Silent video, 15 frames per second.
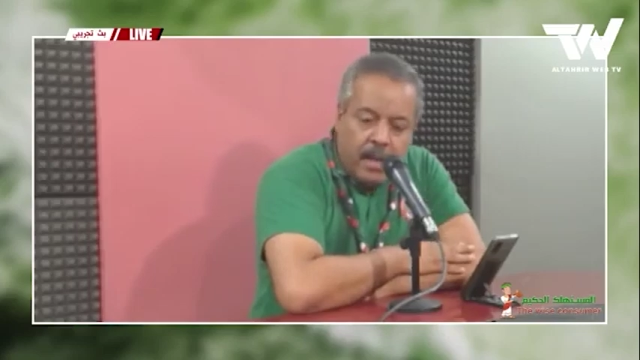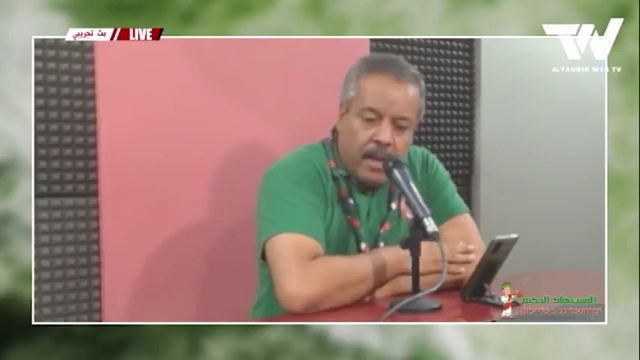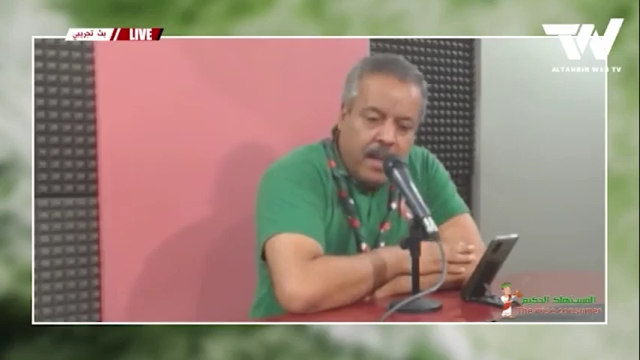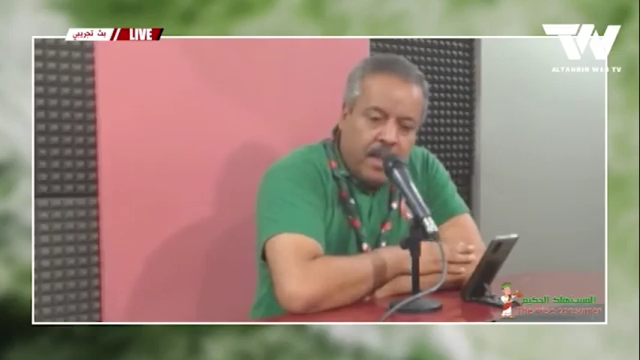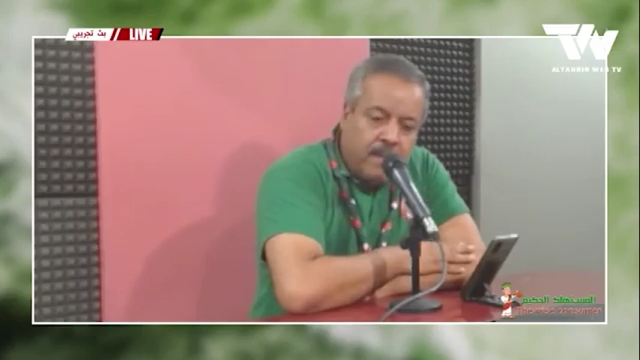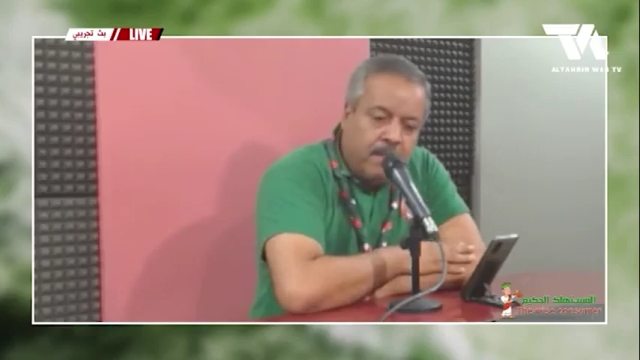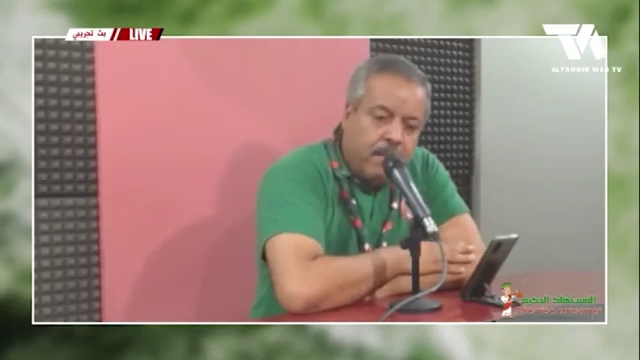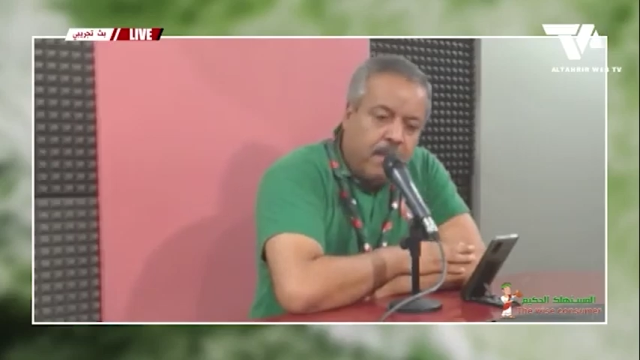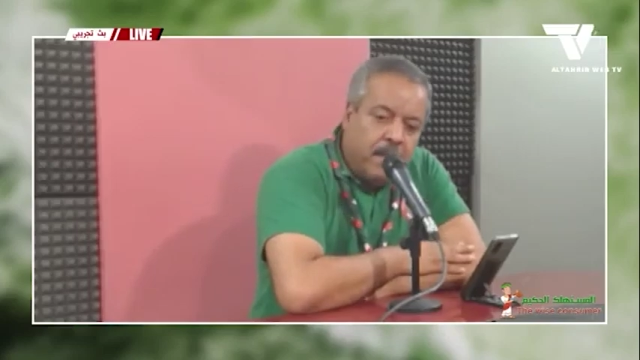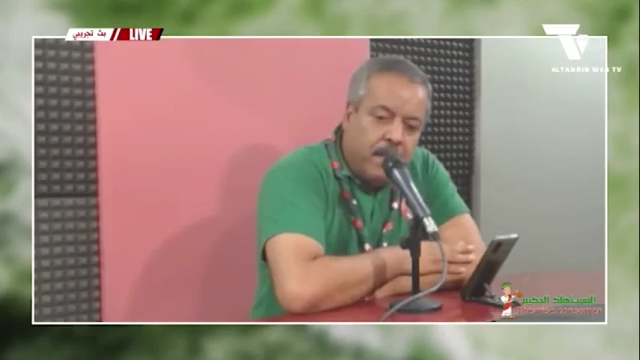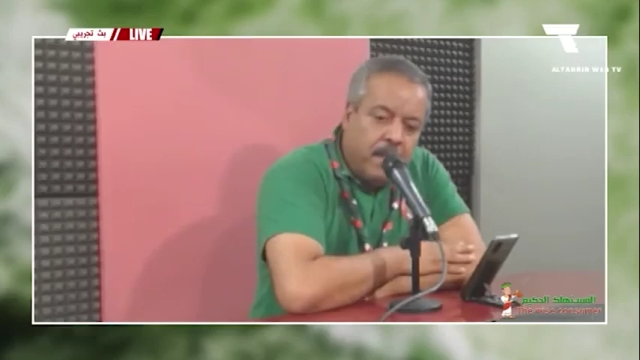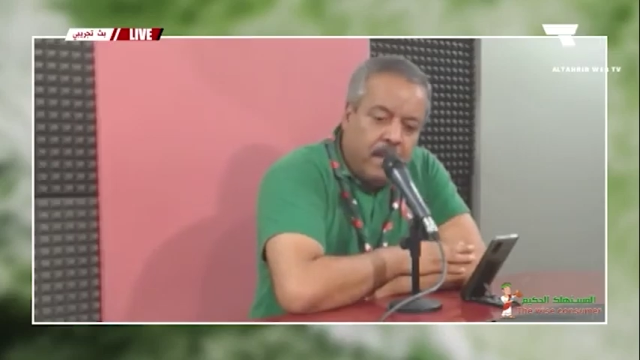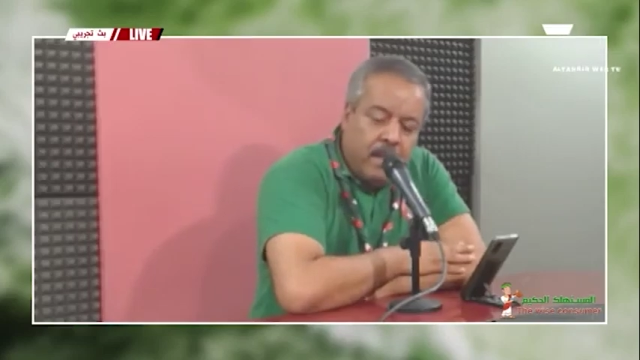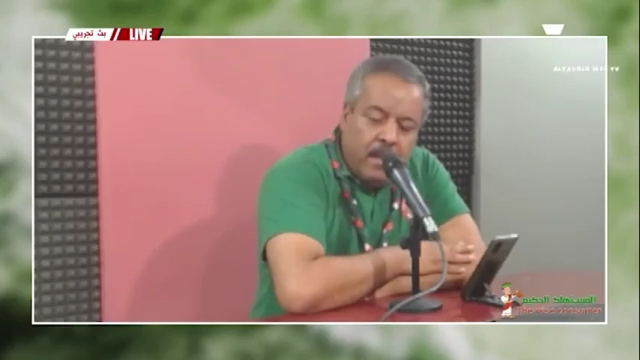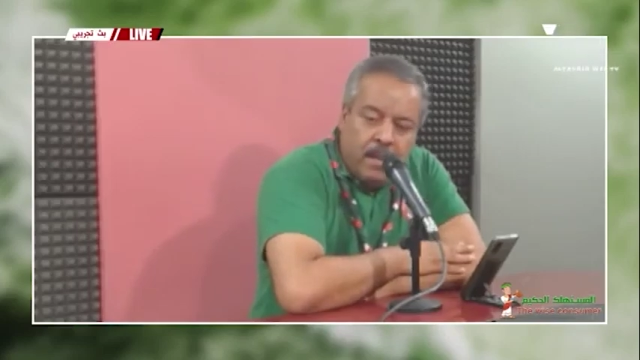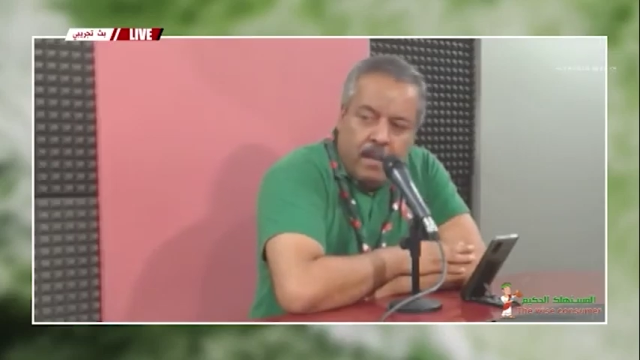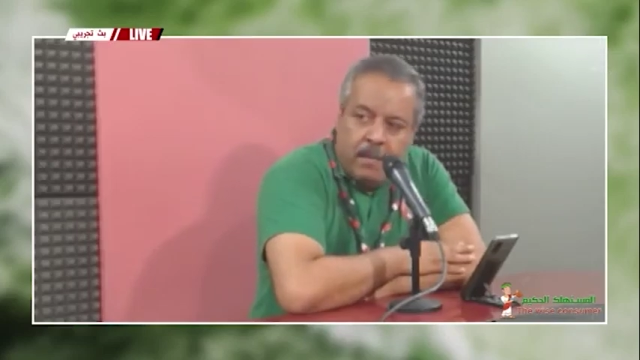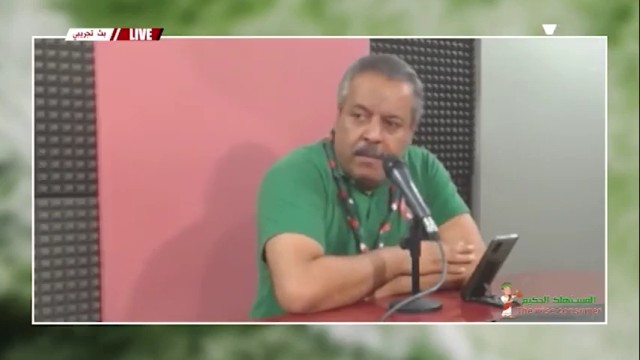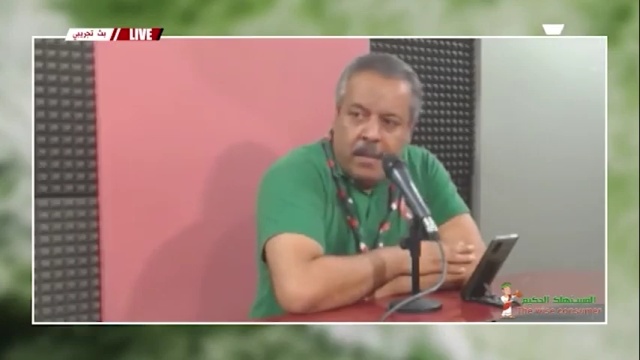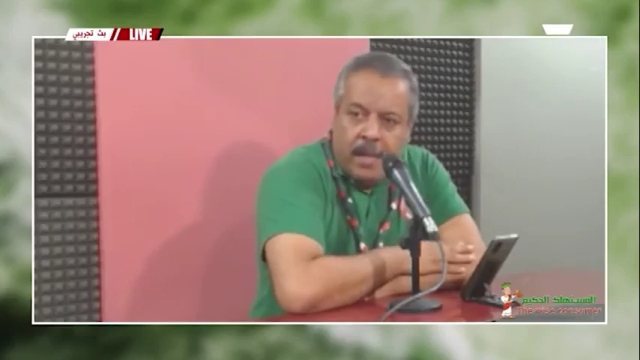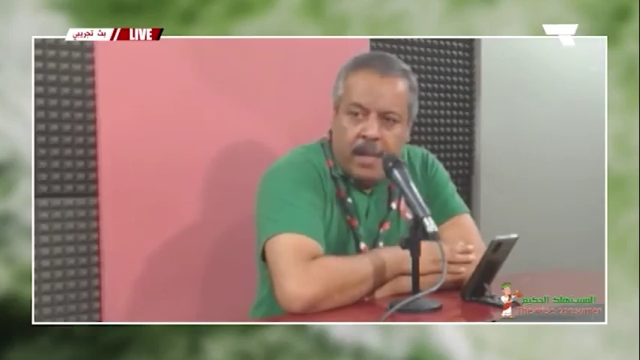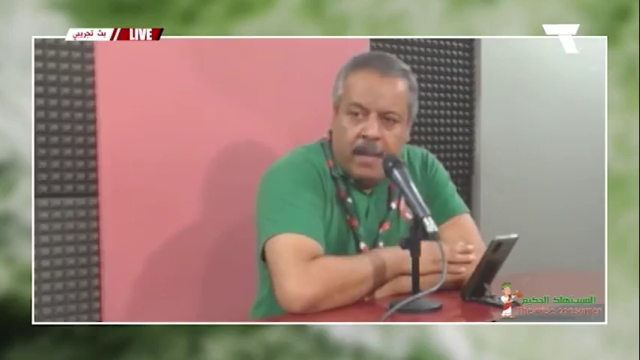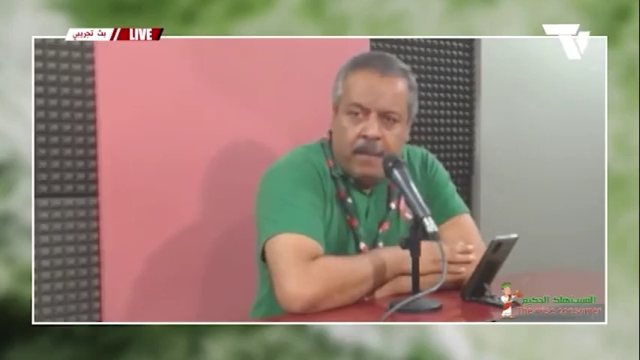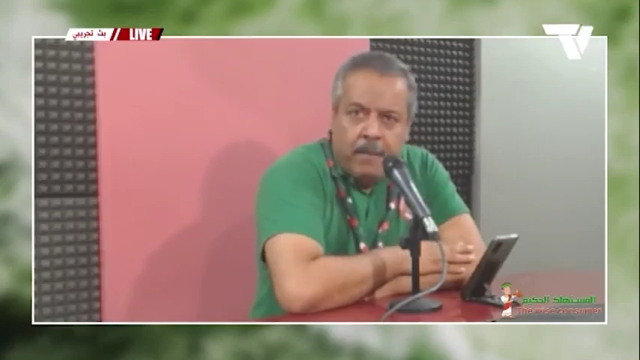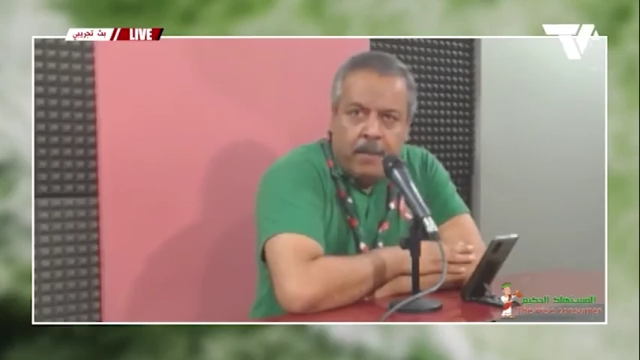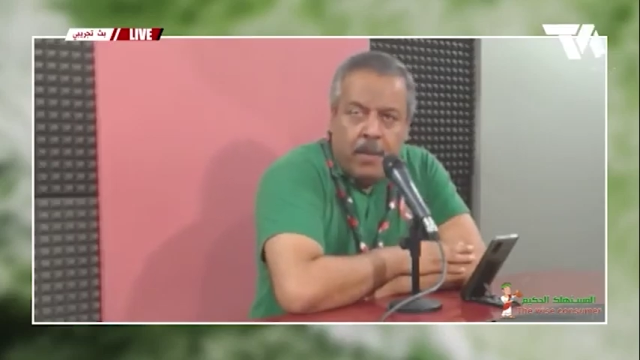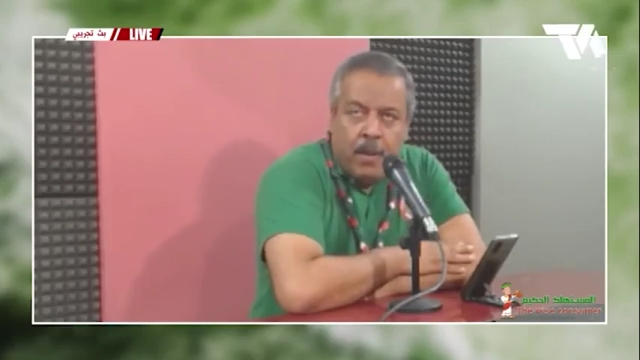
الخاص بالبيئه